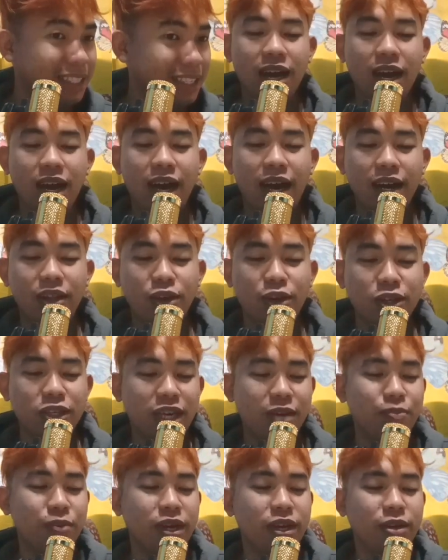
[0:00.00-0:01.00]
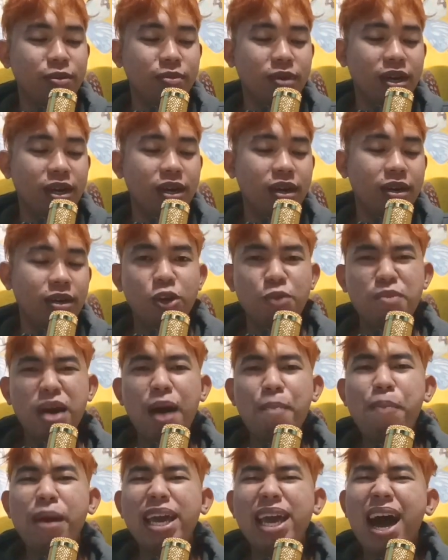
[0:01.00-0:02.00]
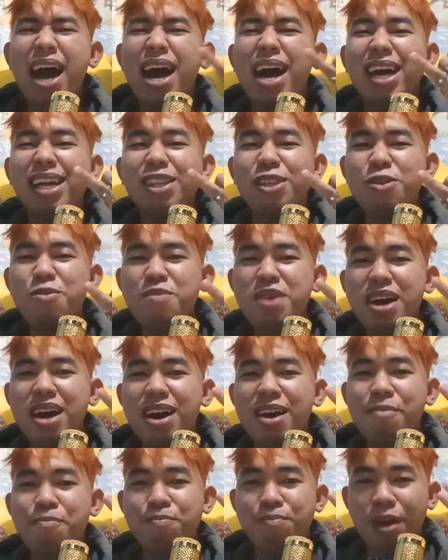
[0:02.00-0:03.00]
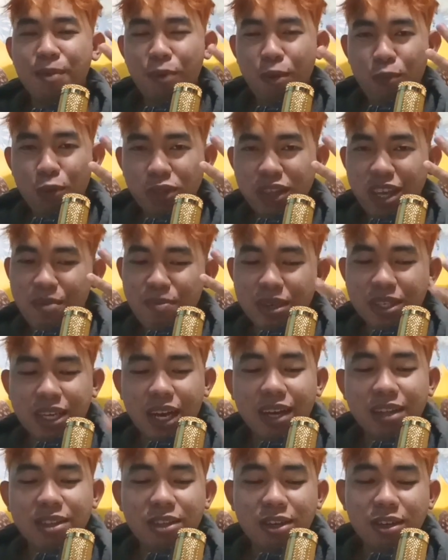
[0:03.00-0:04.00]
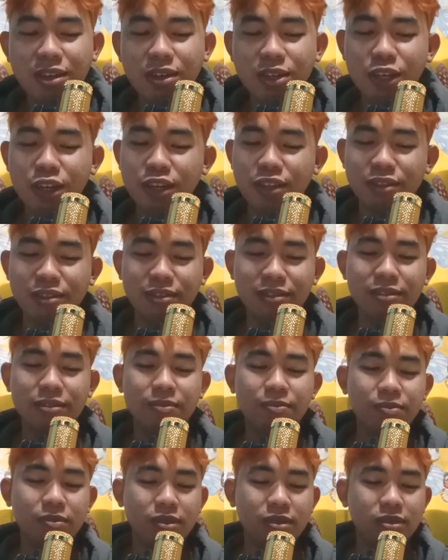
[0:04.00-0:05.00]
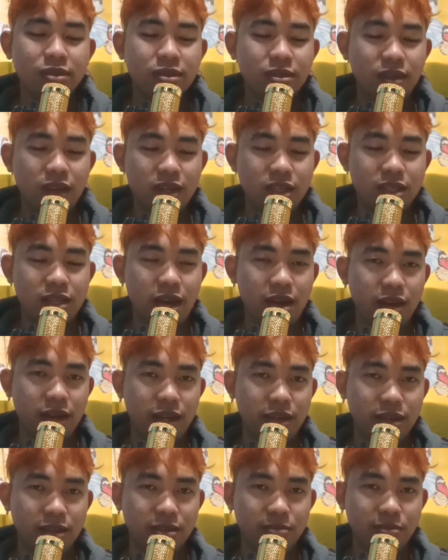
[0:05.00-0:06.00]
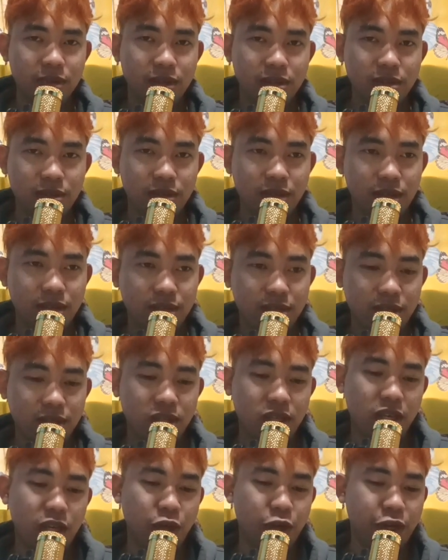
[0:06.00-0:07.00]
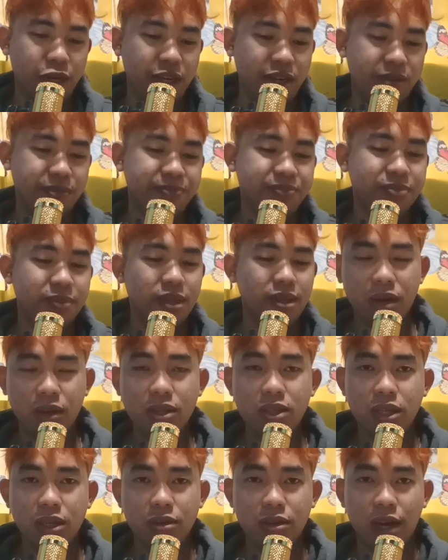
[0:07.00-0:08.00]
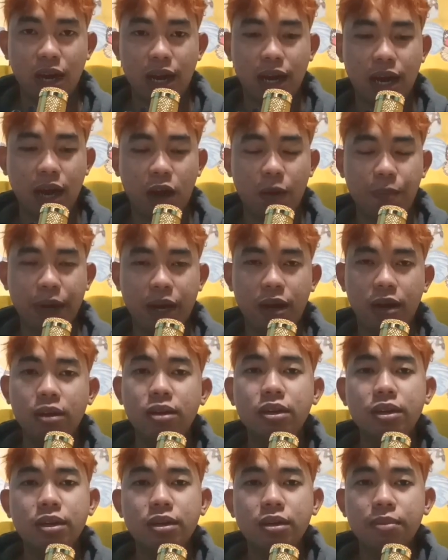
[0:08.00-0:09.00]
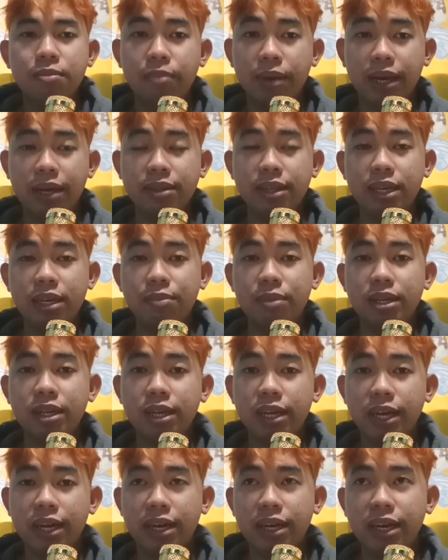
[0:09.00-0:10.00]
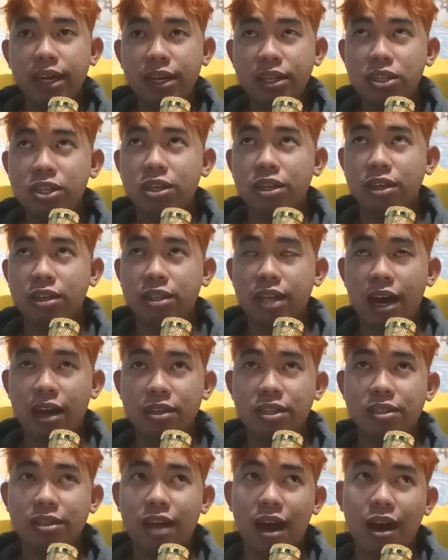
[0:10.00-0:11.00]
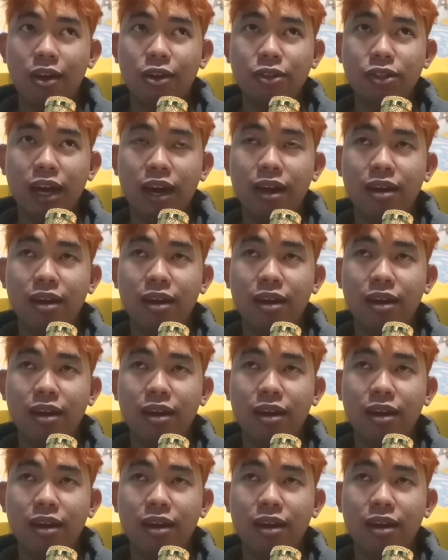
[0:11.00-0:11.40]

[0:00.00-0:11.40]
Ano, syempre yung mga, yung mga payat, yung mga mapuputi masyado, yon. Hindi kasi tayo ganun, um, insecure. Ako insecure talaga ako. Pero maganda naman na nai-insecure tayo sa tao na